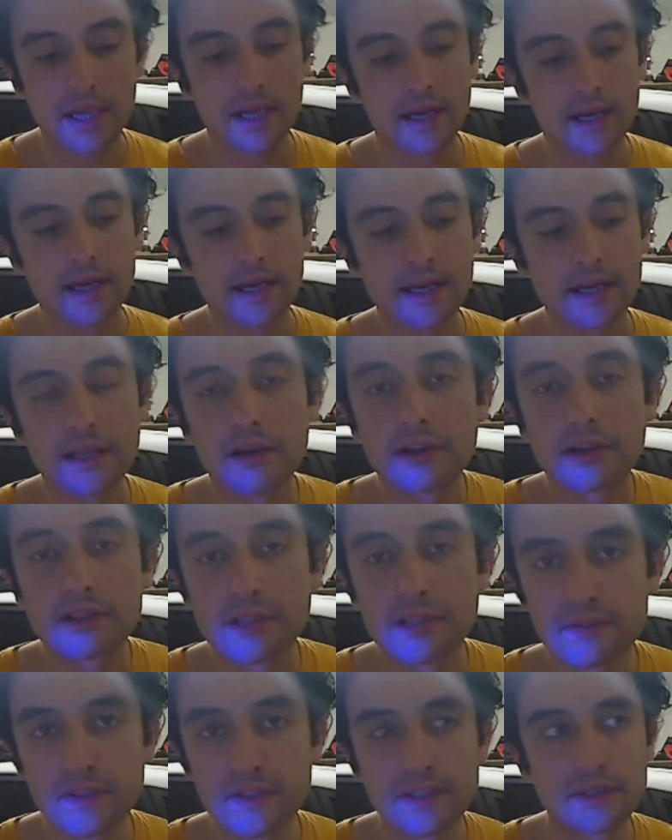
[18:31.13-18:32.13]
Laghi
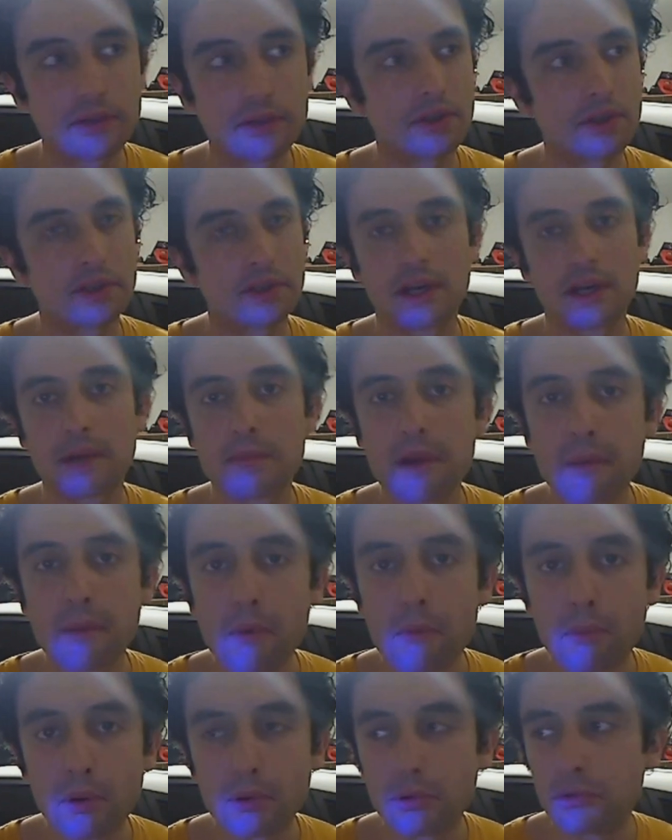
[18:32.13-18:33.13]
dell'osservazione ce l'abbiamo
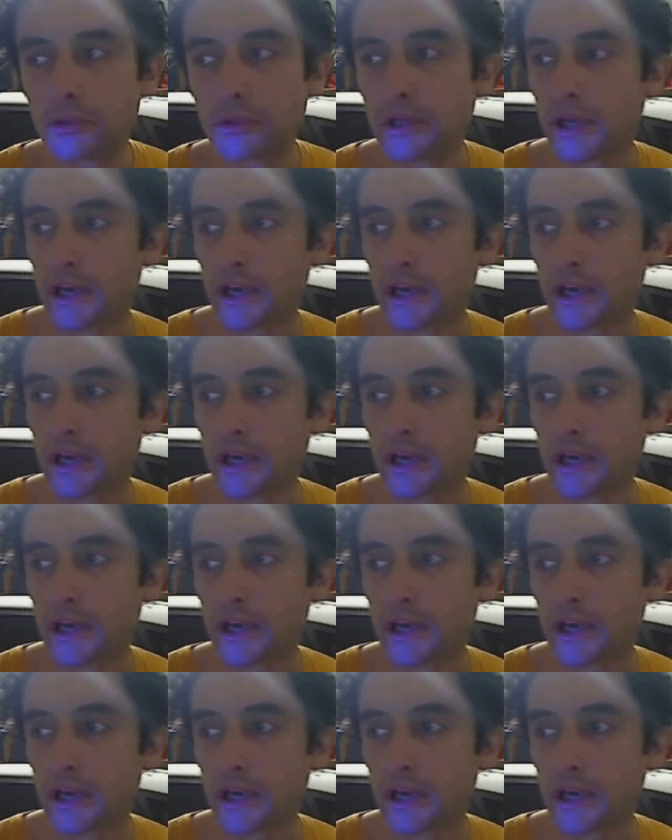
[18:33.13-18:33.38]
un po' tutti,